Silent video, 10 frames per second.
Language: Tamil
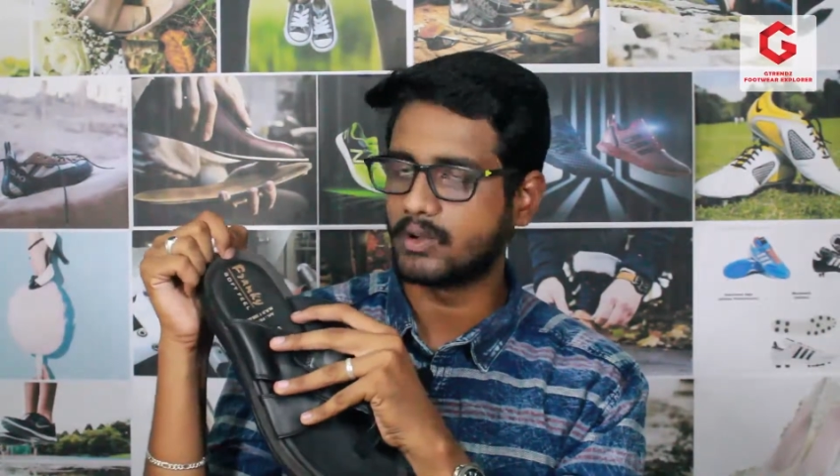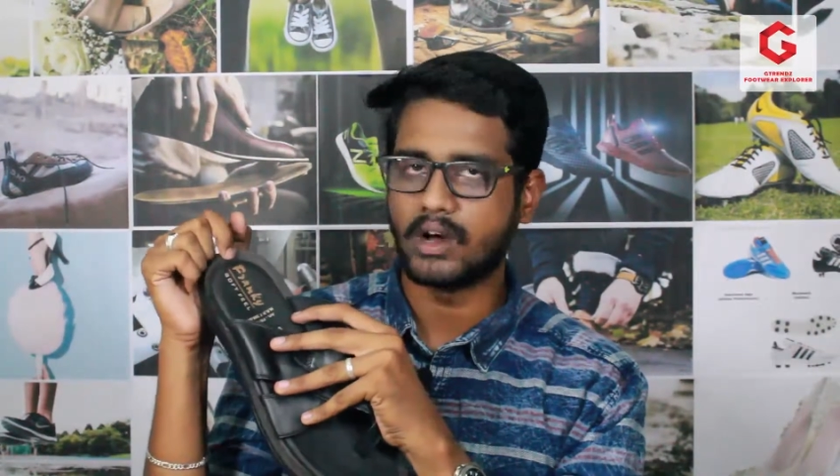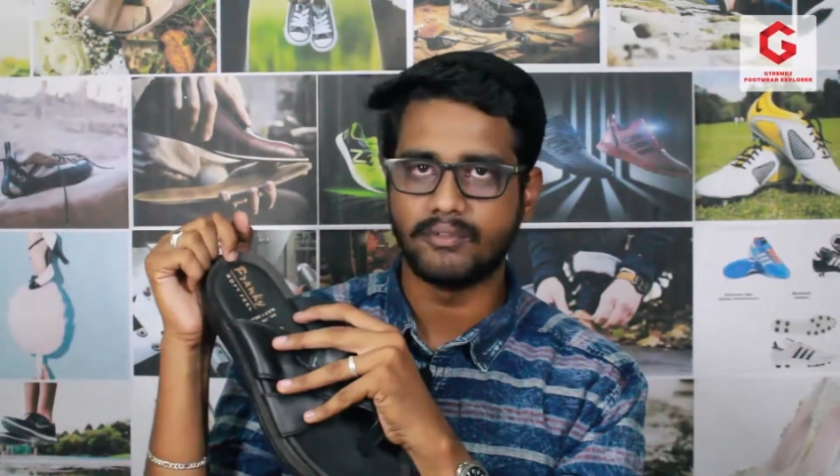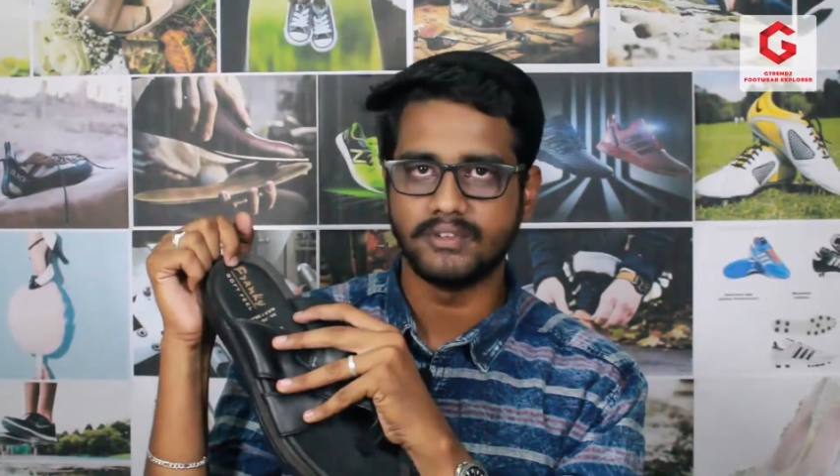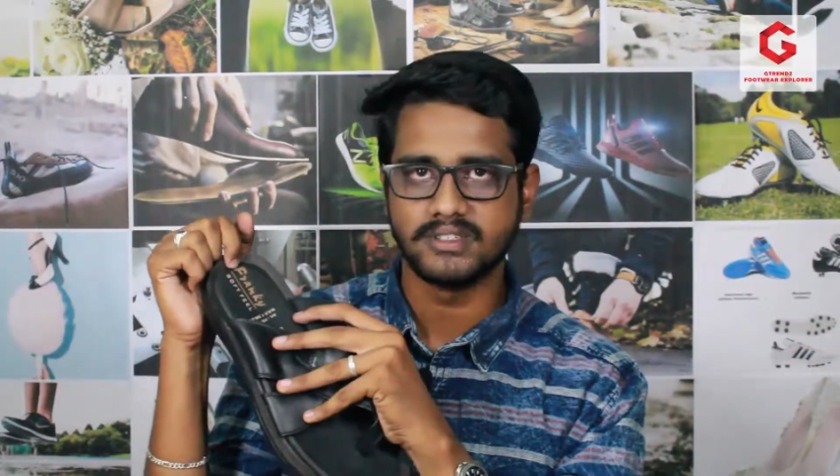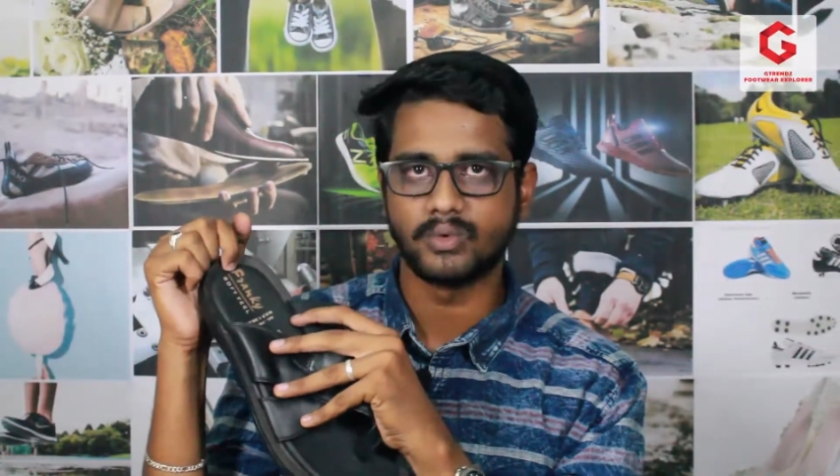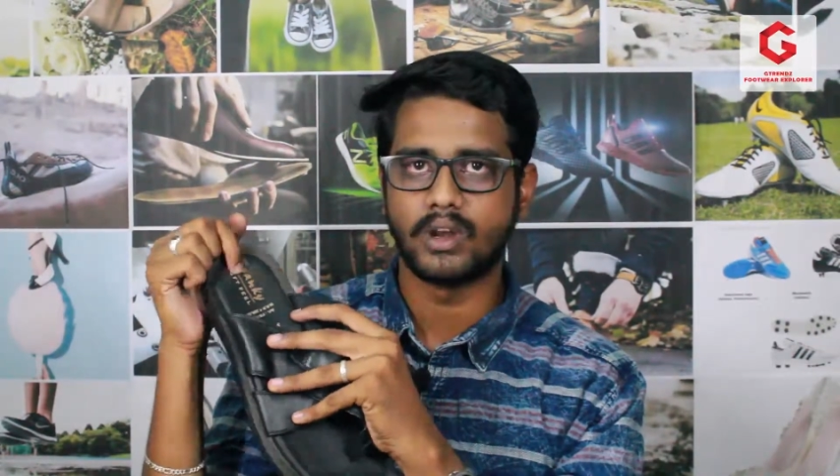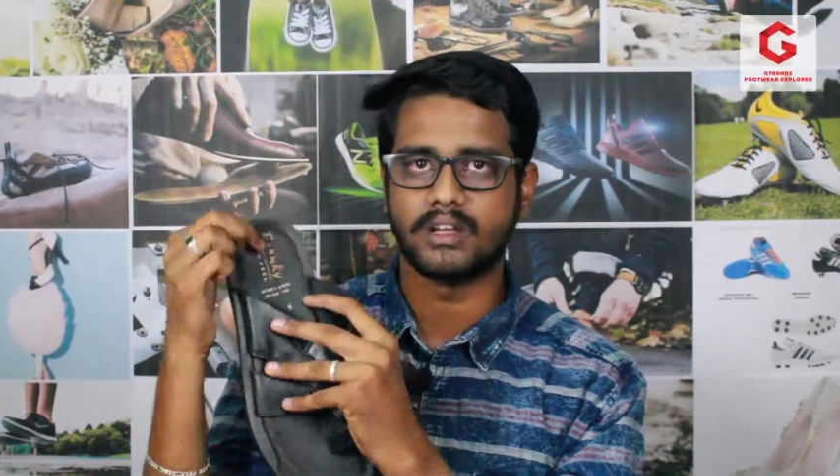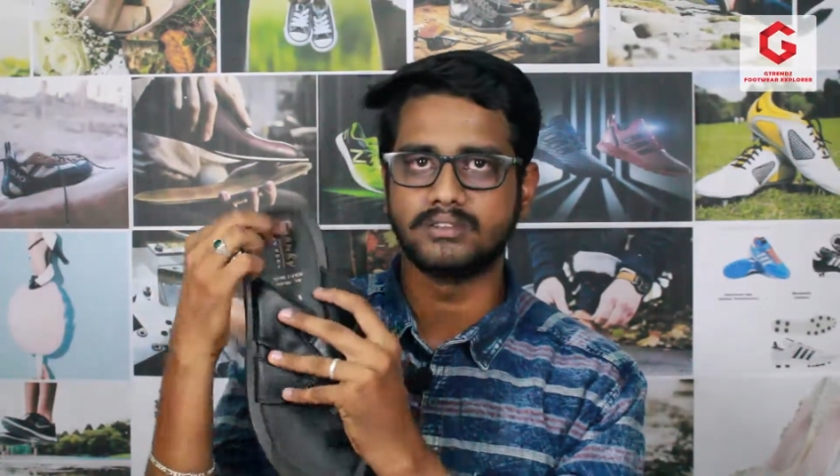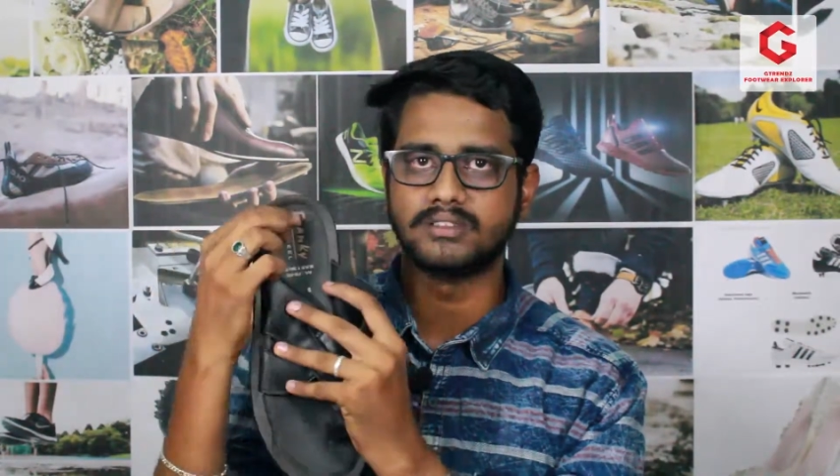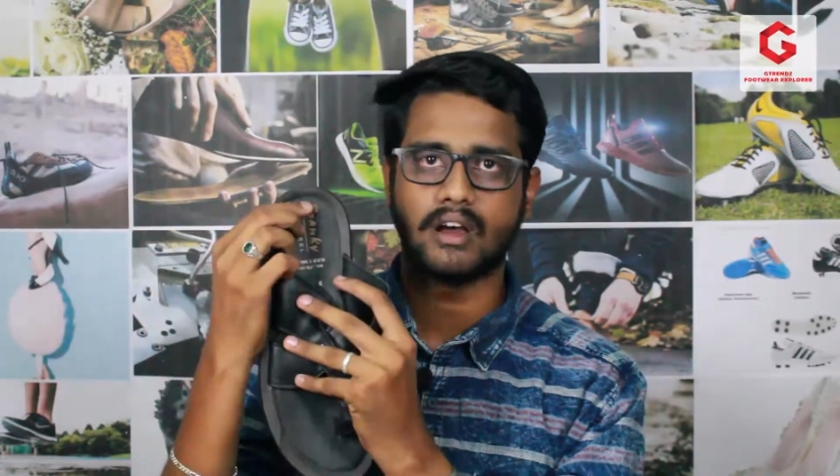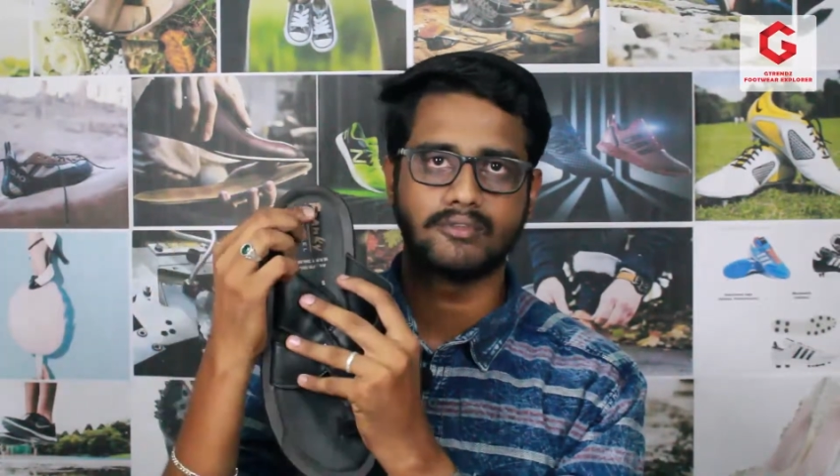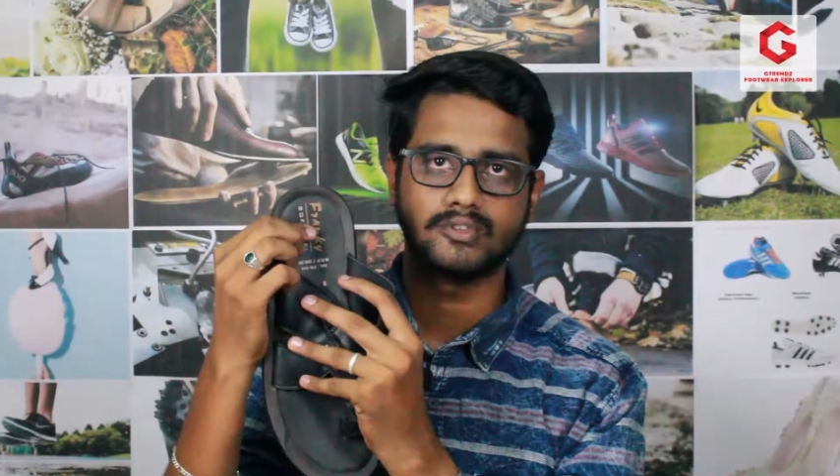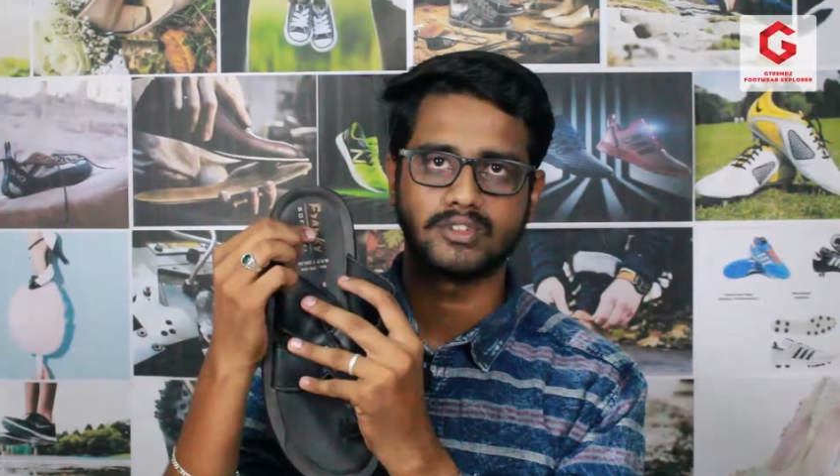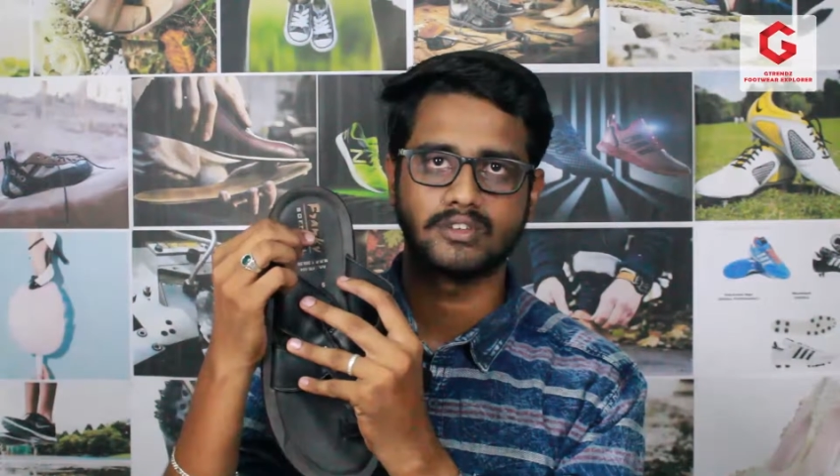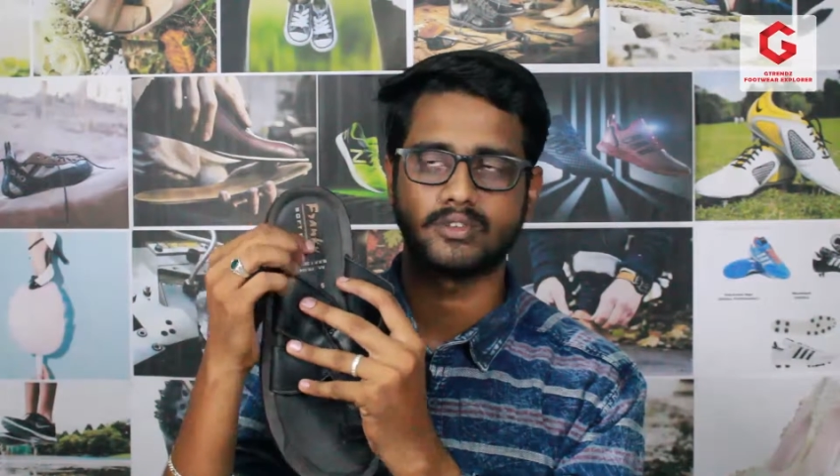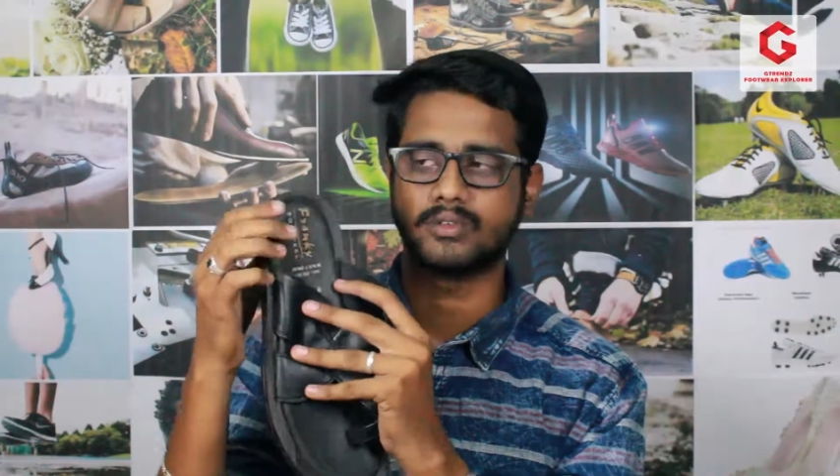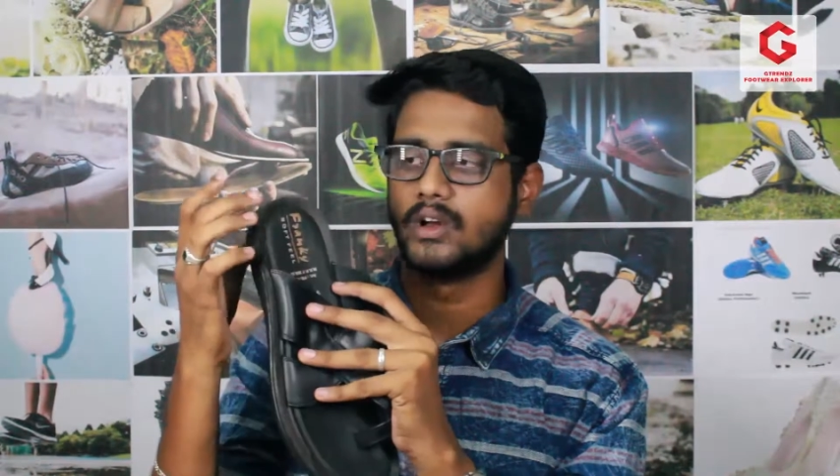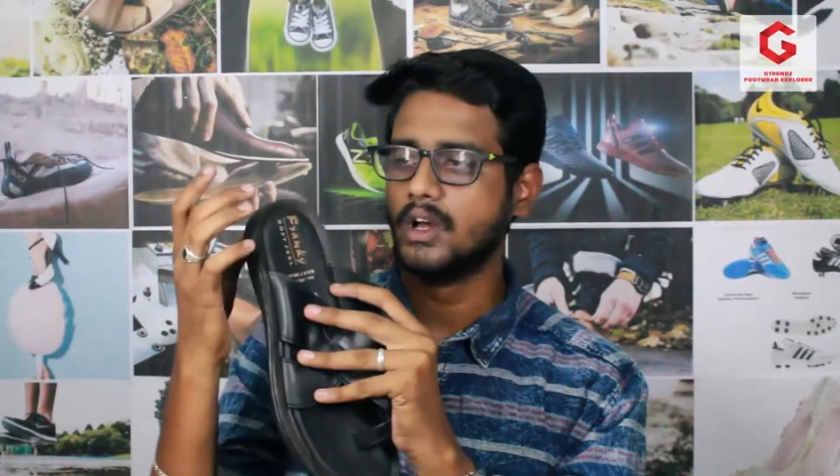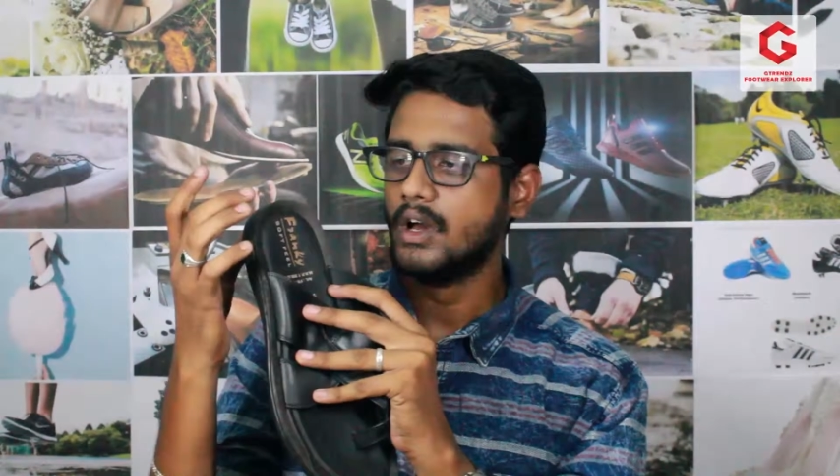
ஒரு ஆஃப் இன்ச் உள்ளே தான் வந்து சாஃப்ட் குஷன் இருக்கும்